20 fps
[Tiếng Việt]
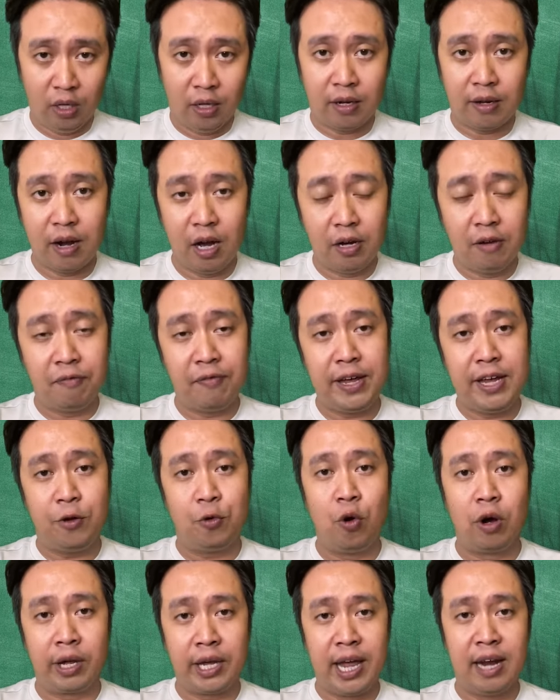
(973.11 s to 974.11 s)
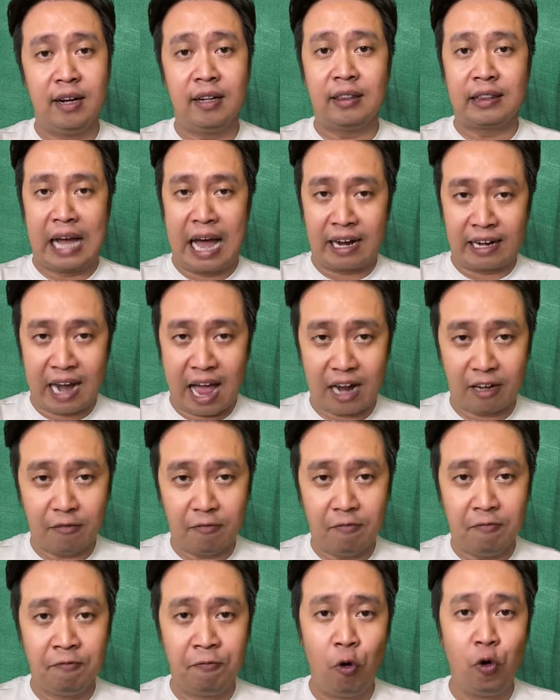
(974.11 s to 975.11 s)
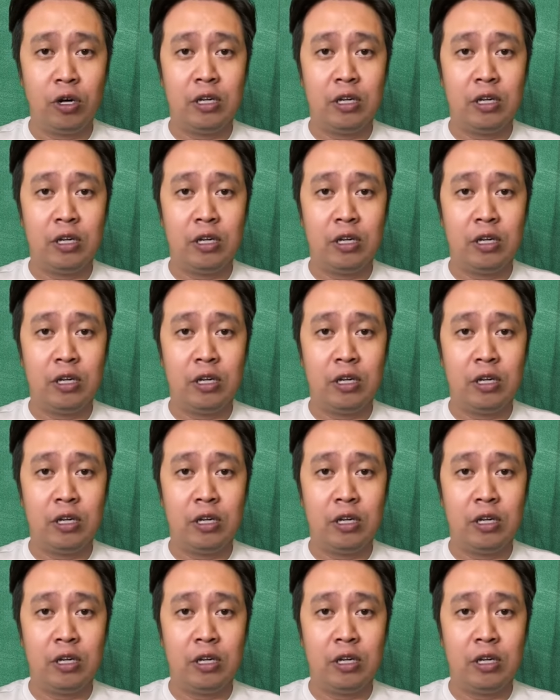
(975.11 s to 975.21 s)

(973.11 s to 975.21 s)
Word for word: đơn vị của Kiên tan nát, vụn